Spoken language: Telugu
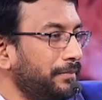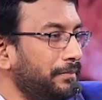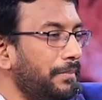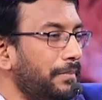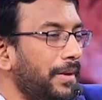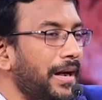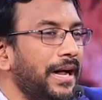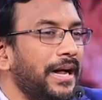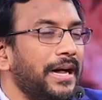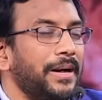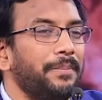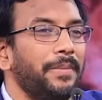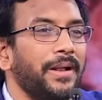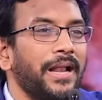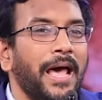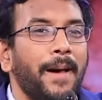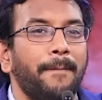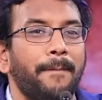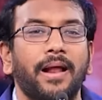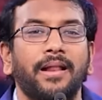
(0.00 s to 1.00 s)
మా
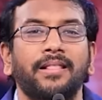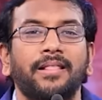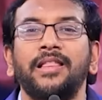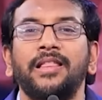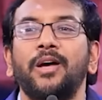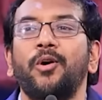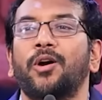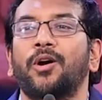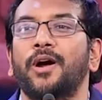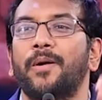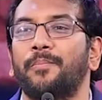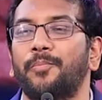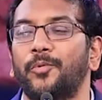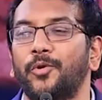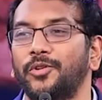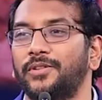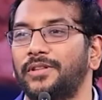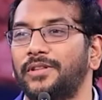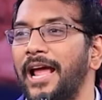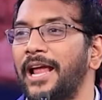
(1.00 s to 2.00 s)
మన భర్త
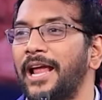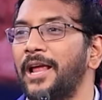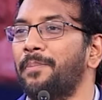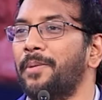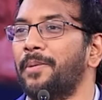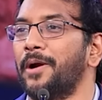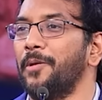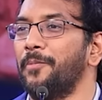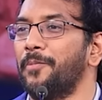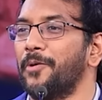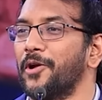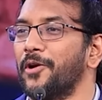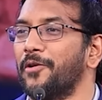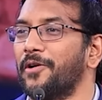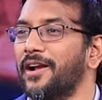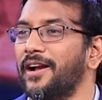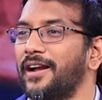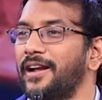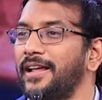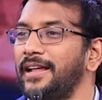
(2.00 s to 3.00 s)
ఒకప్పుడు త్రాగి
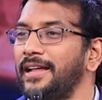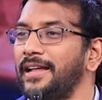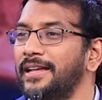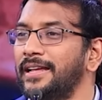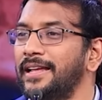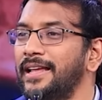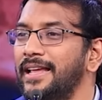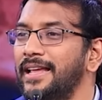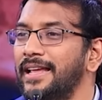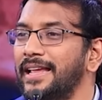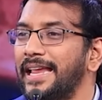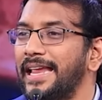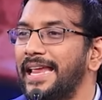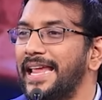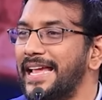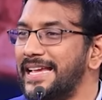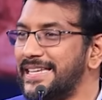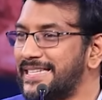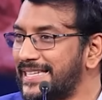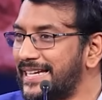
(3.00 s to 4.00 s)
పడిపోయేవాడండి
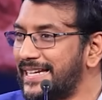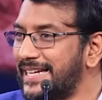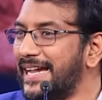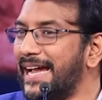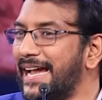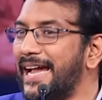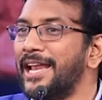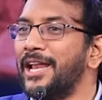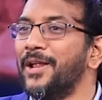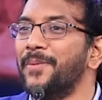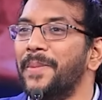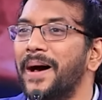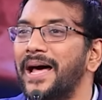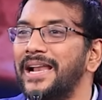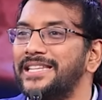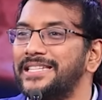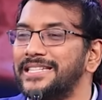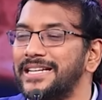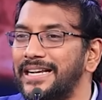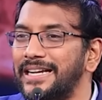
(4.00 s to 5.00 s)
ఏసై ఆయన
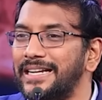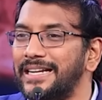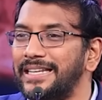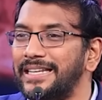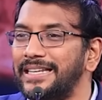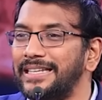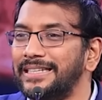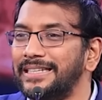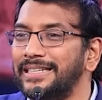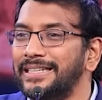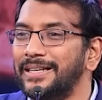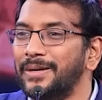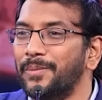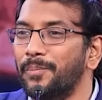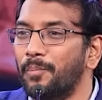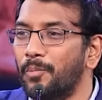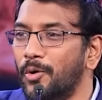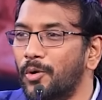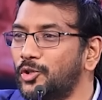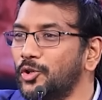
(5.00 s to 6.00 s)
మార్చాడండి
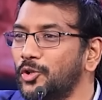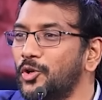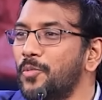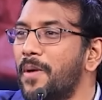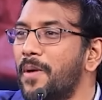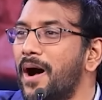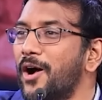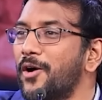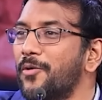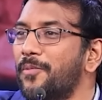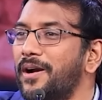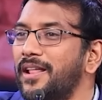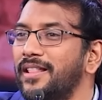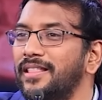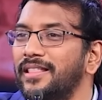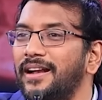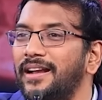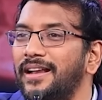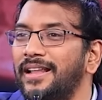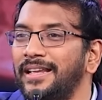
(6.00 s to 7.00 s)
బతుకు
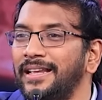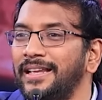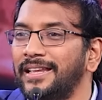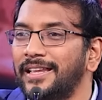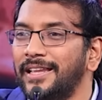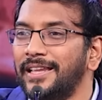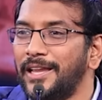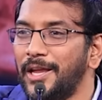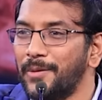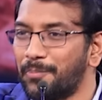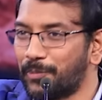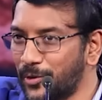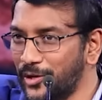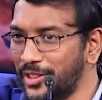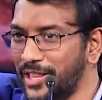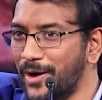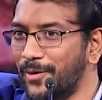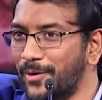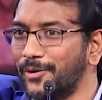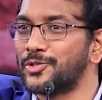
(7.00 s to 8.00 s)
బాగుపడిందండి ఇప్పుడు
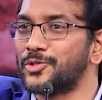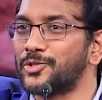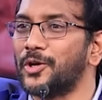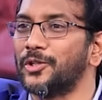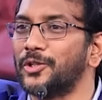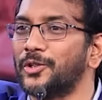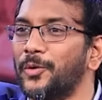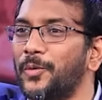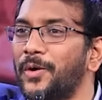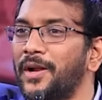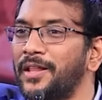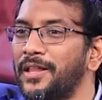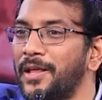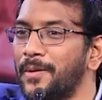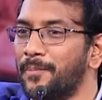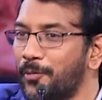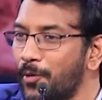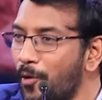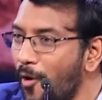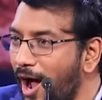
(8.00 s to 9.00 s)
దేవుని స్తోత్రం అని
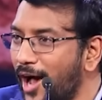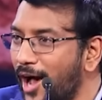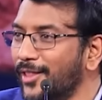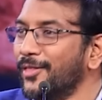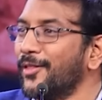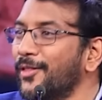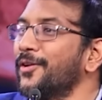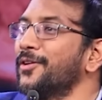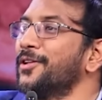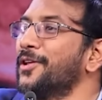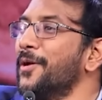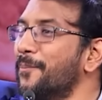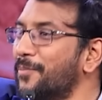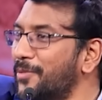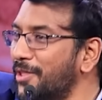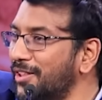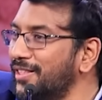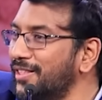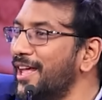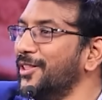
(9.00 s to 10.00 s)
చెప్పు అందరం
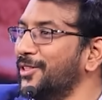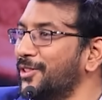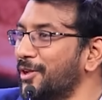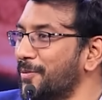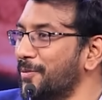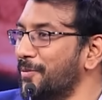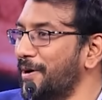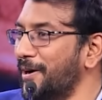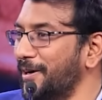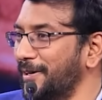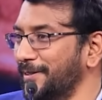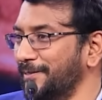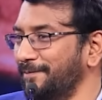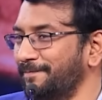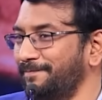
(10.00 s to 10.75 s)
చెప్తాం దాంతోపాటు